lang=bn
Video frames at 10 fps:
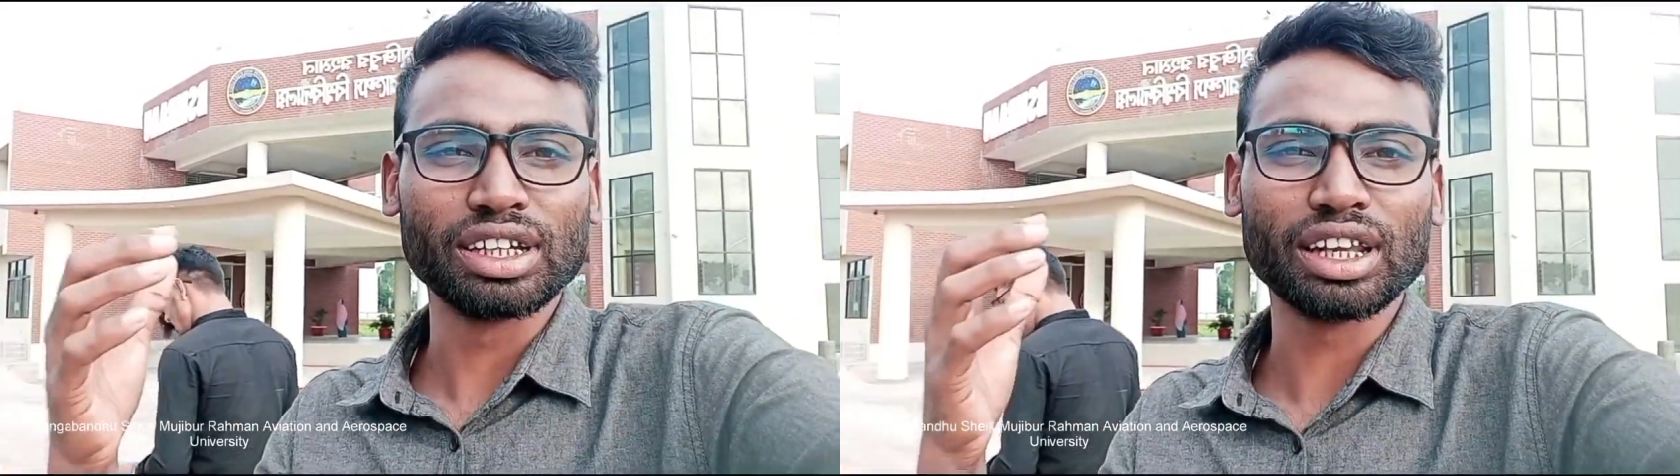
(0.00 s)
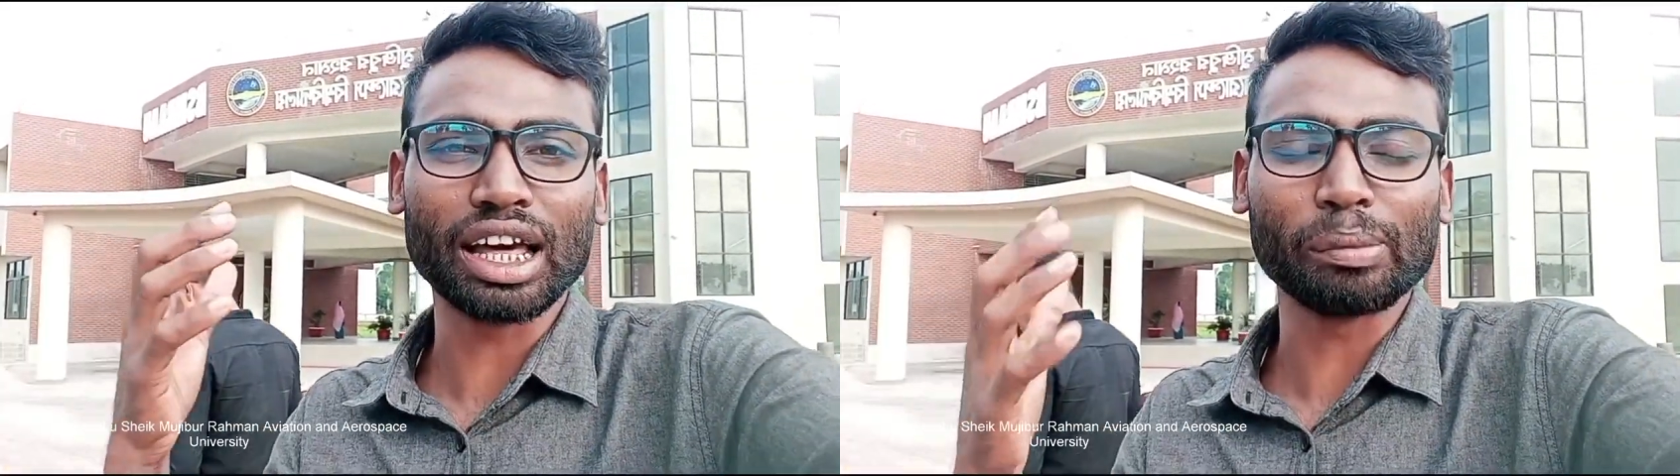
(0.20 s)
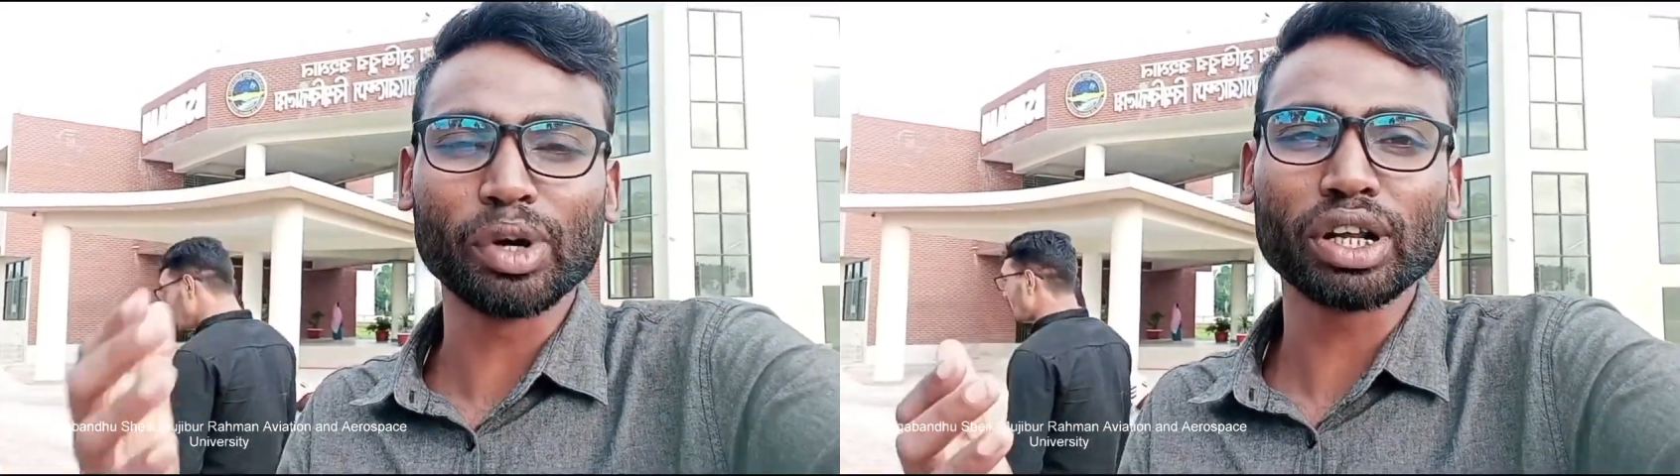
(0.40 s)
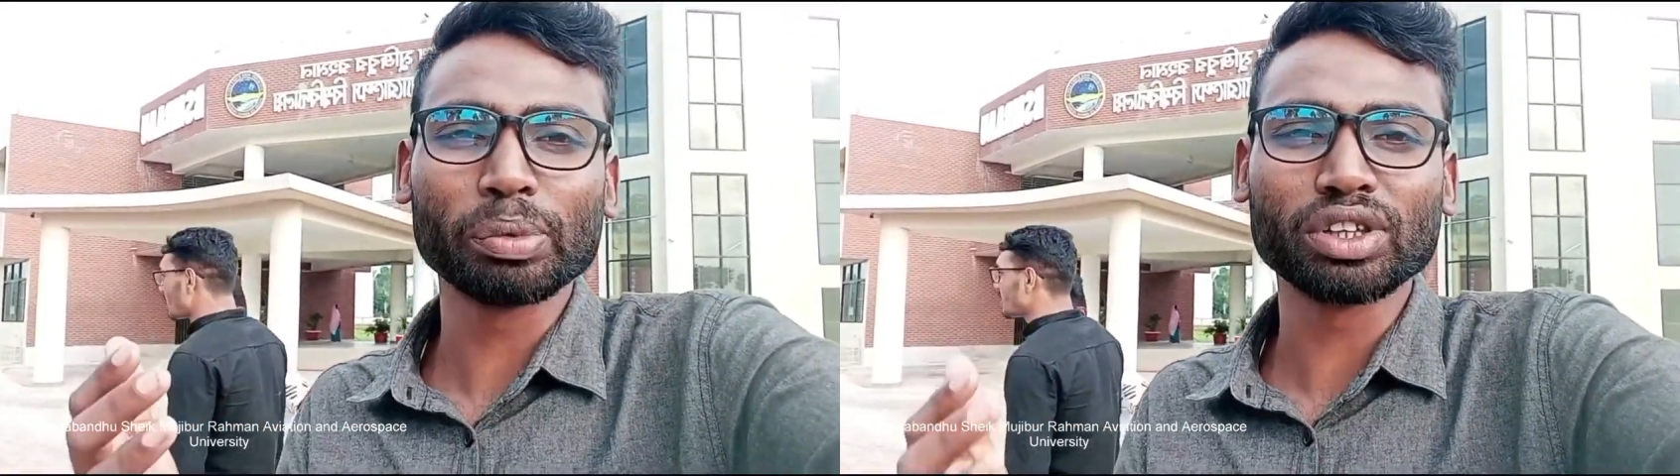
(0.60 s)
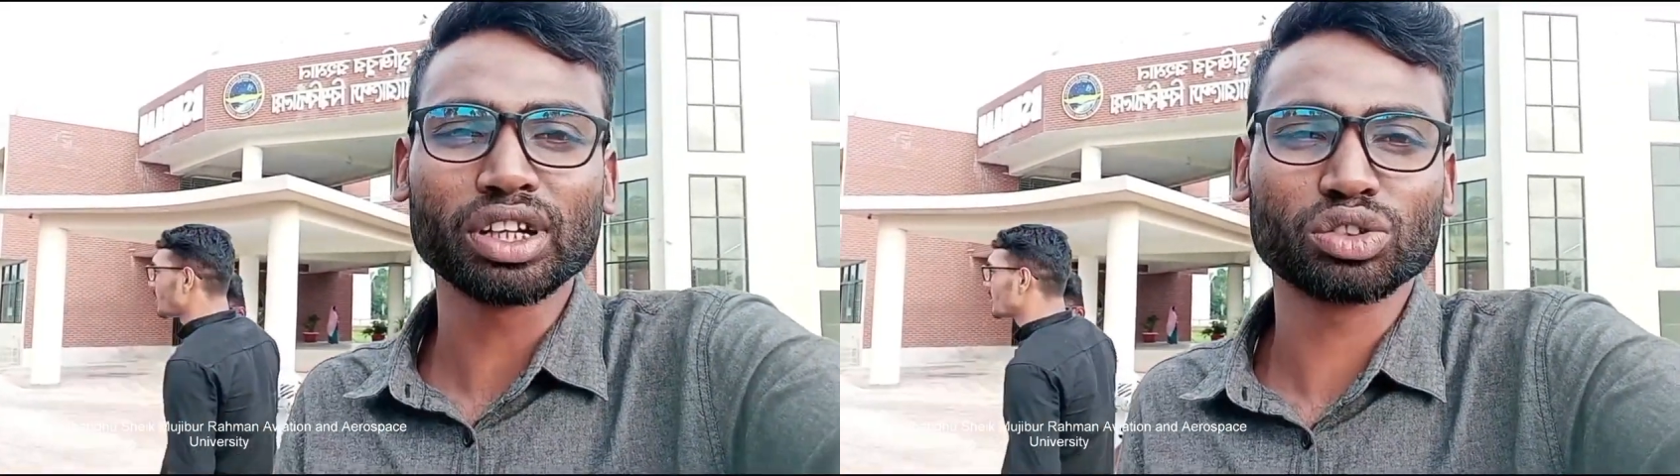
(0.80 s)
এই
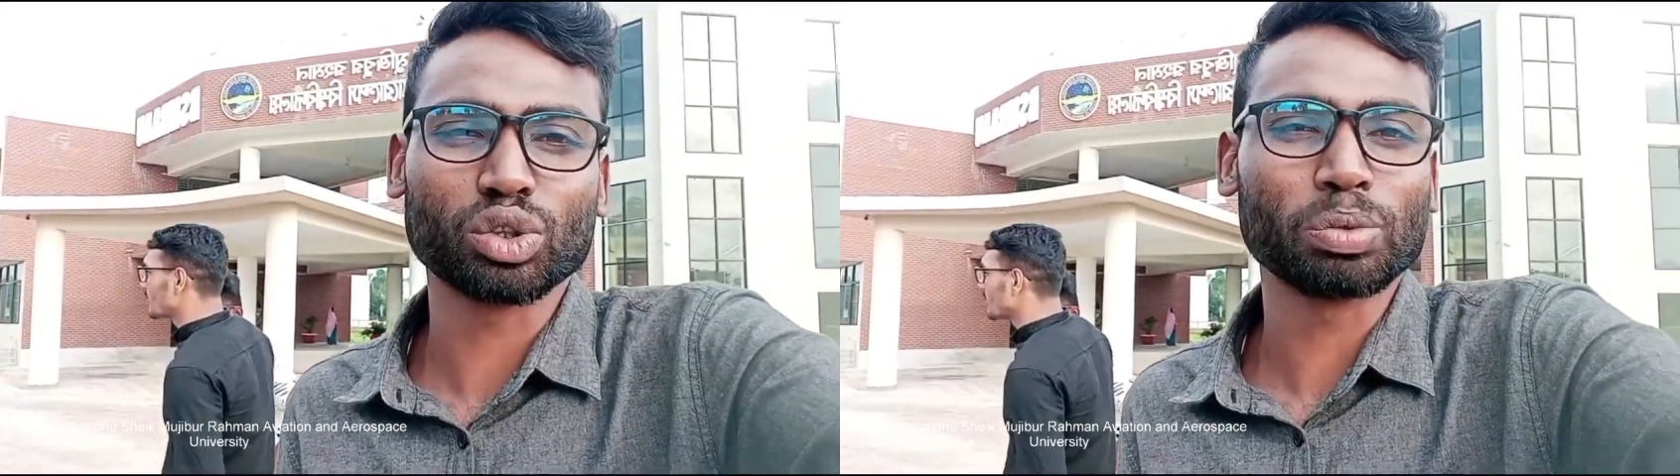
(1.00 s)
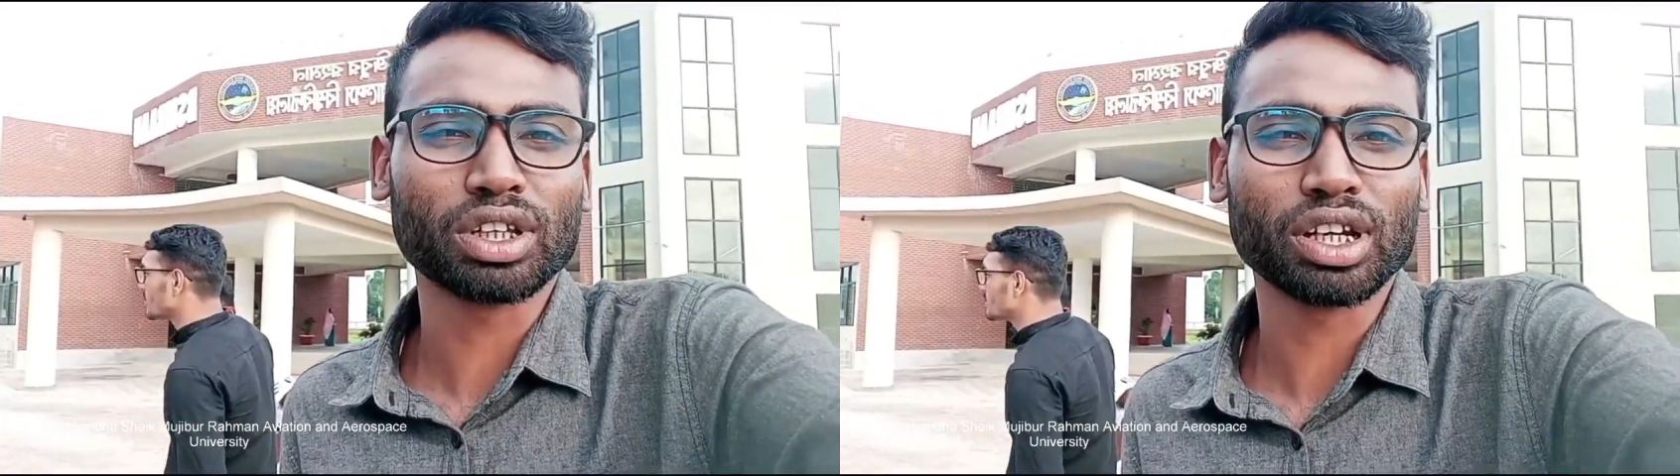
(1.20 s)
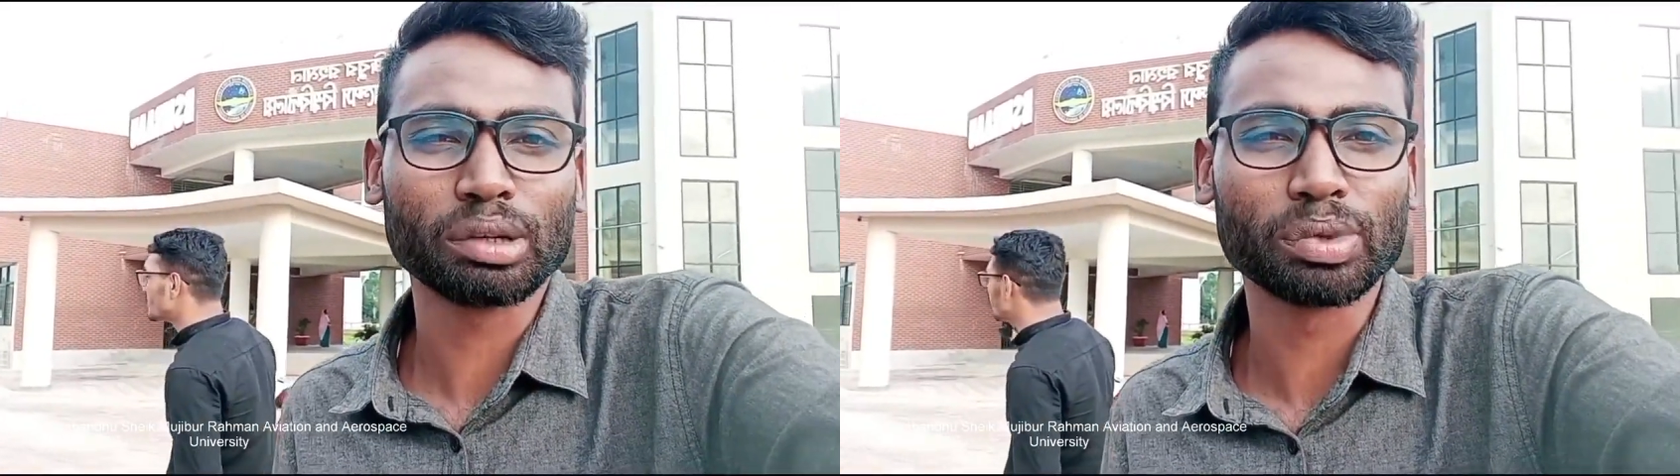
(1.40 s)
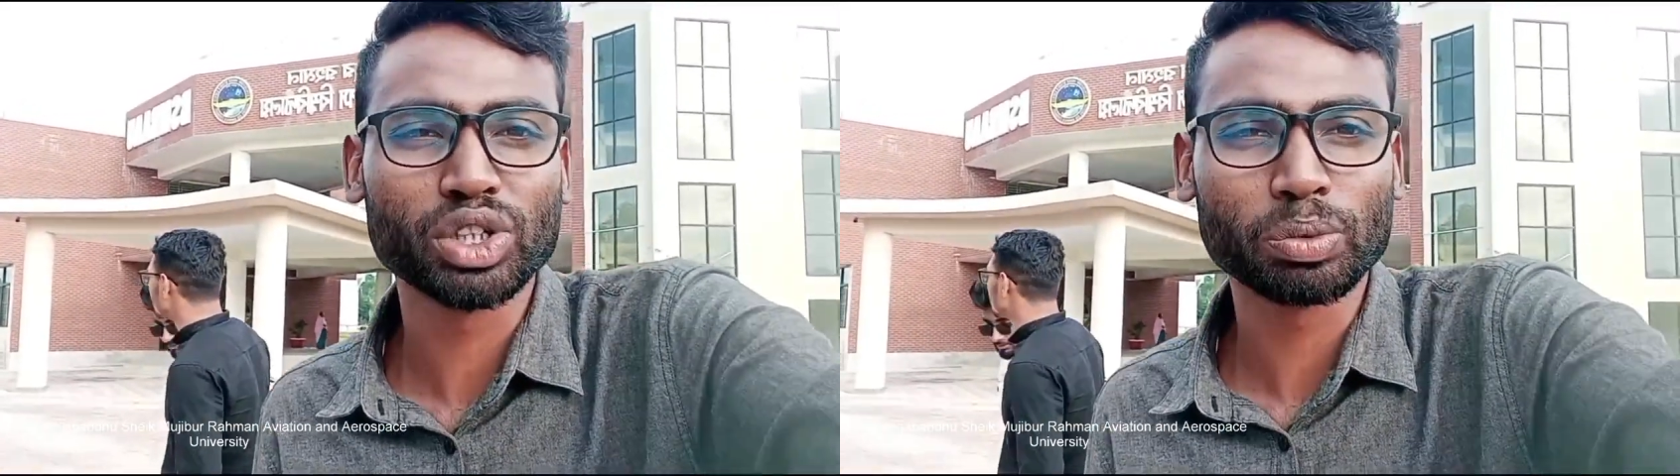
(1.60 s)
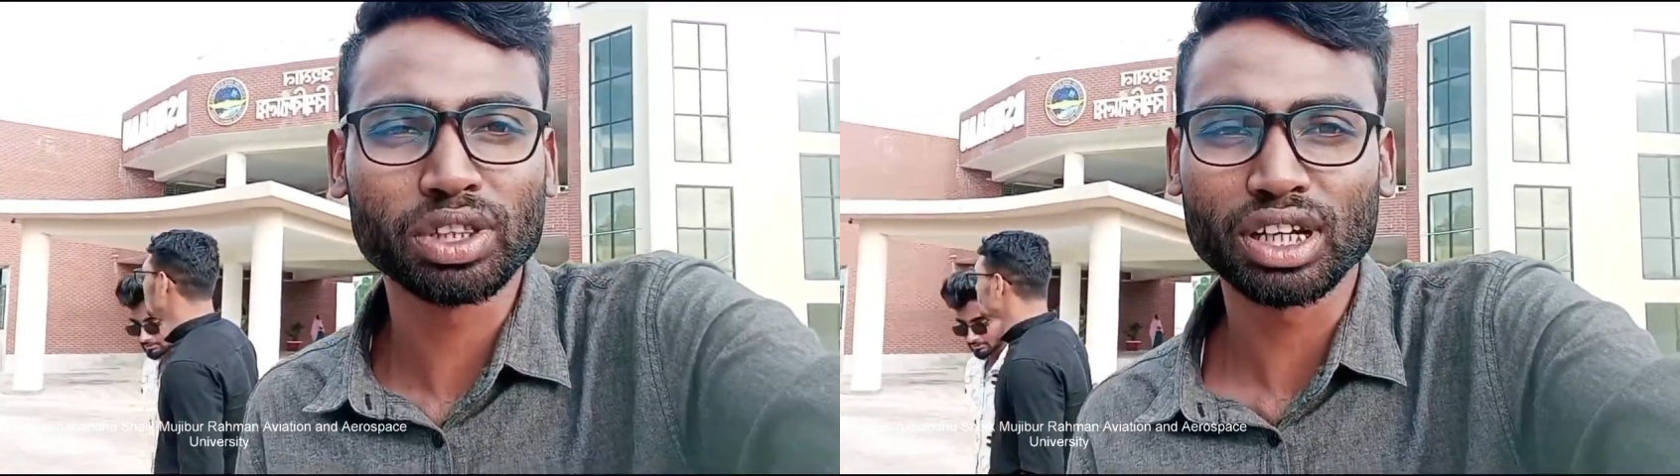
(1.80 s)
লালমনিহাটের ভিতরে একটা চমৎকার একটি
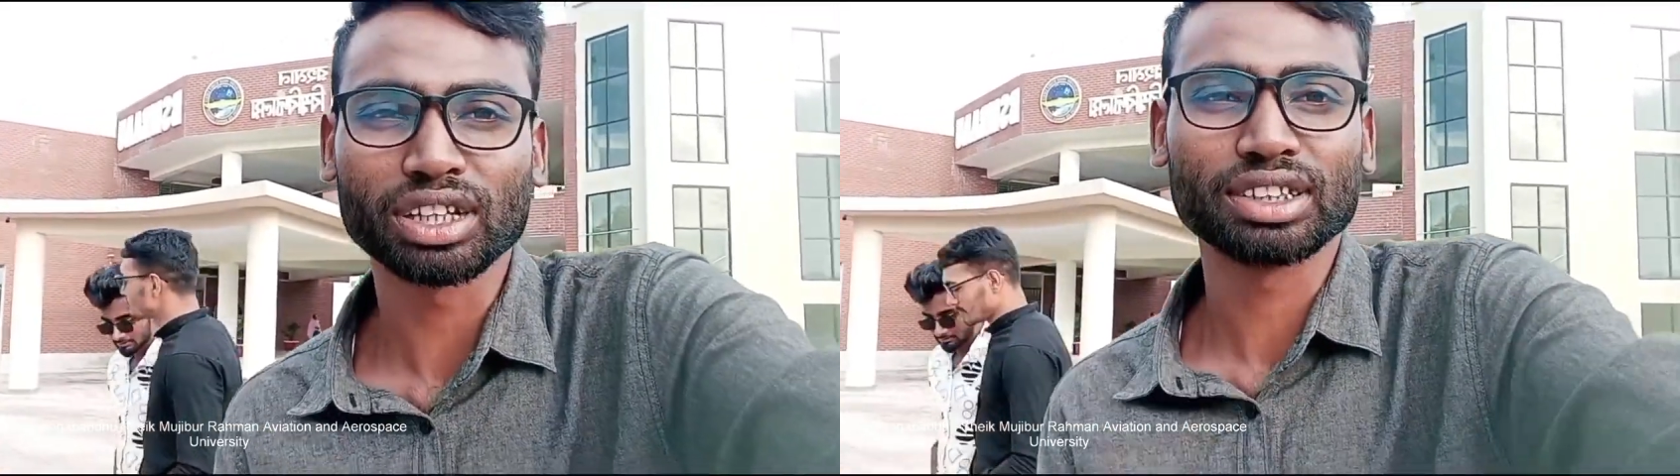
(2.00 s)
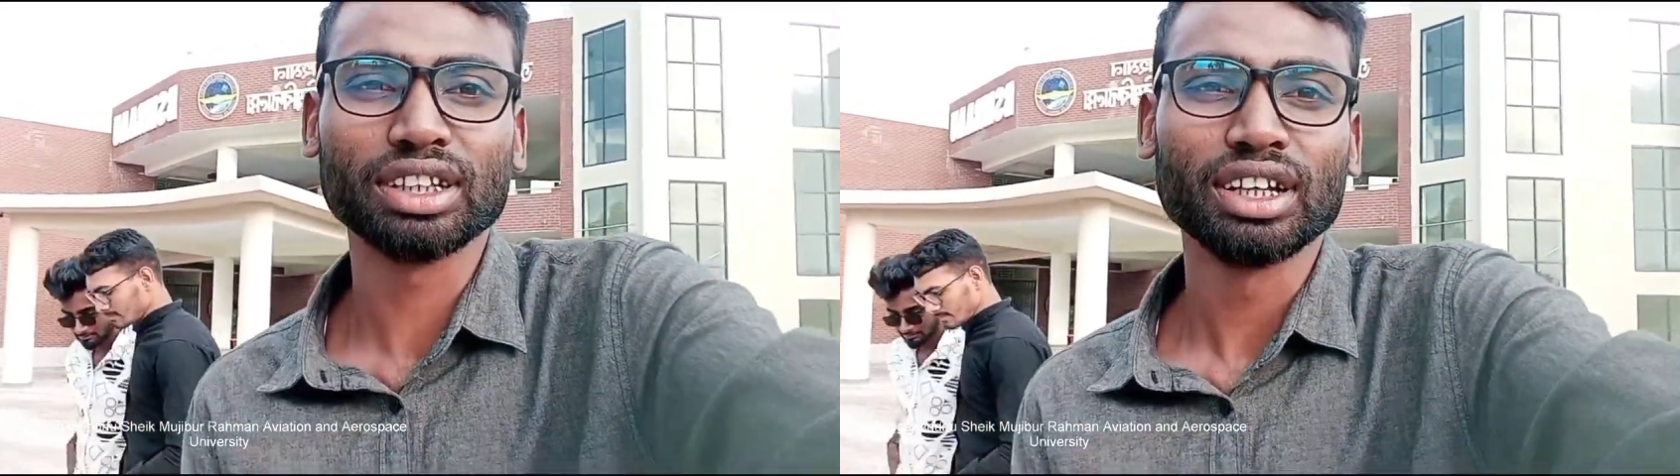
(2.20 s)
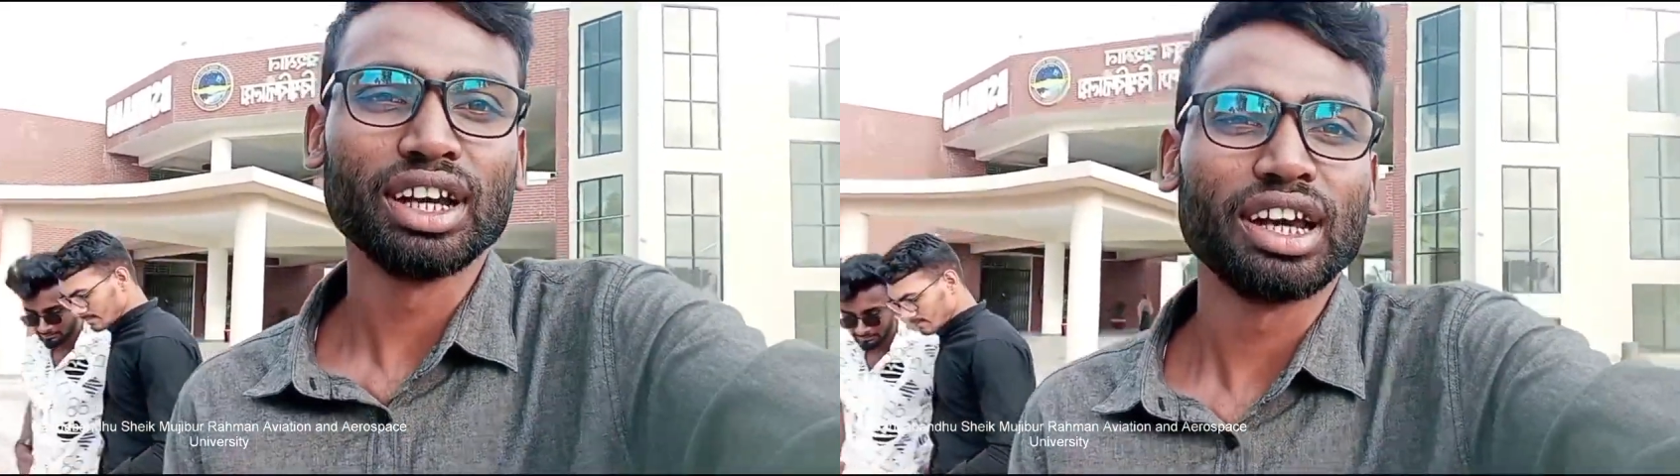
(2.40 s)
বিশ্ববিদ্যালয় আছে